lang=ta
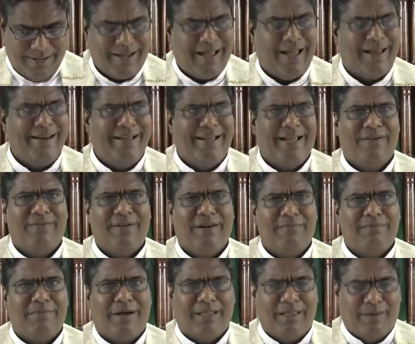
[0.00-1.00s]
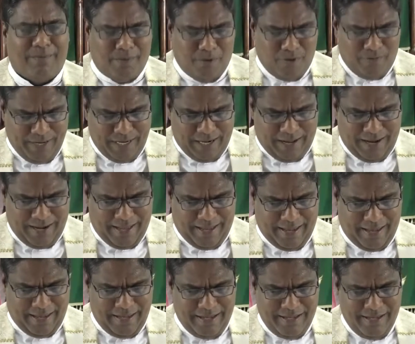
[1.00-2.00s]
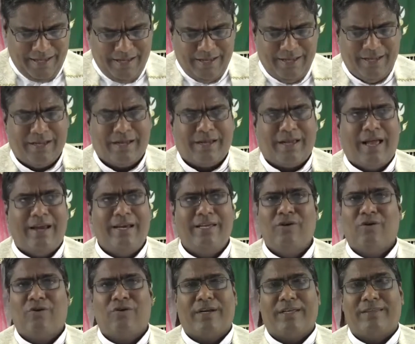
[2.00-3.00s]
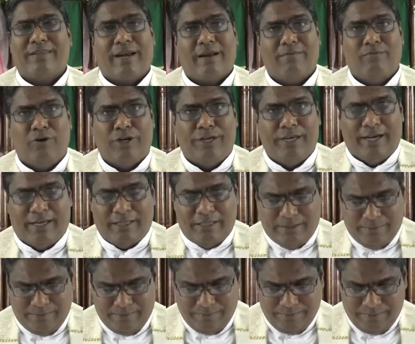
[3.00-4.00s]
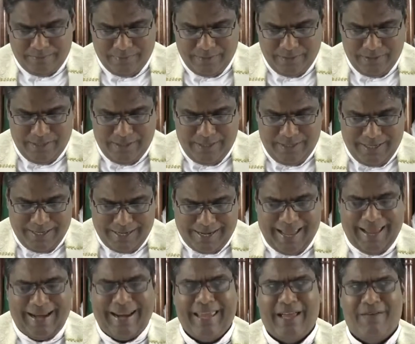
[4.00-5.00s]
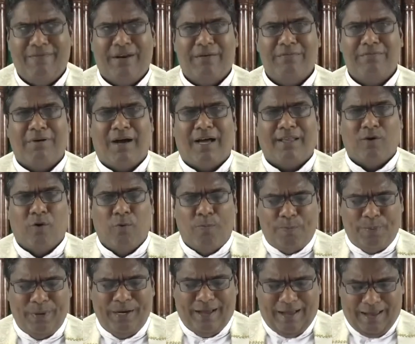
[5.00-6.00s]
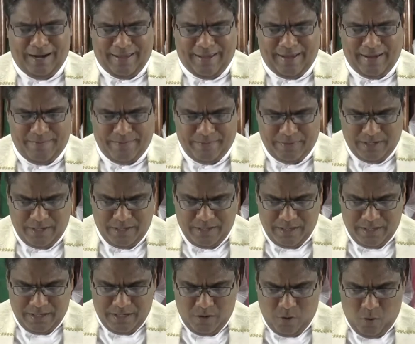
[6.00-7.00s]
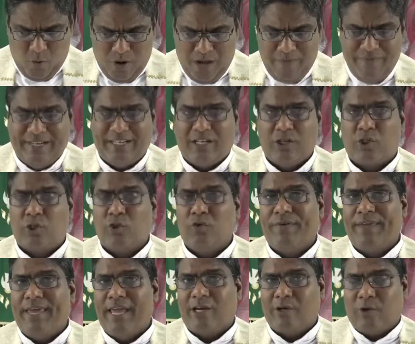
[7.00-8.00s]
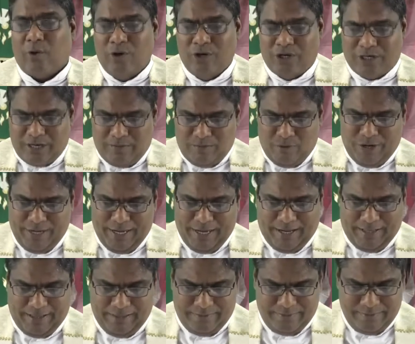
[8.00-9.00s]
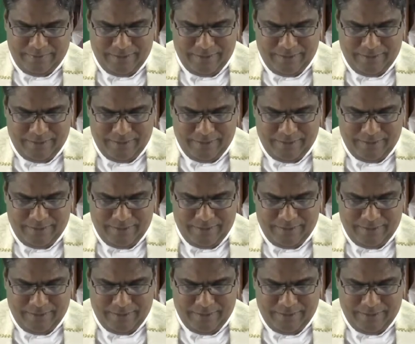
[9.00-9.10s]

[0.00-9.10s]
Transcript: கருக விரும்பாத பூவினாலே கனியொன்றை தர முடியாது கரைய விரும்பாத உப்பினாலே உணவிற்கு சுவையை கொடுக்க முடியாது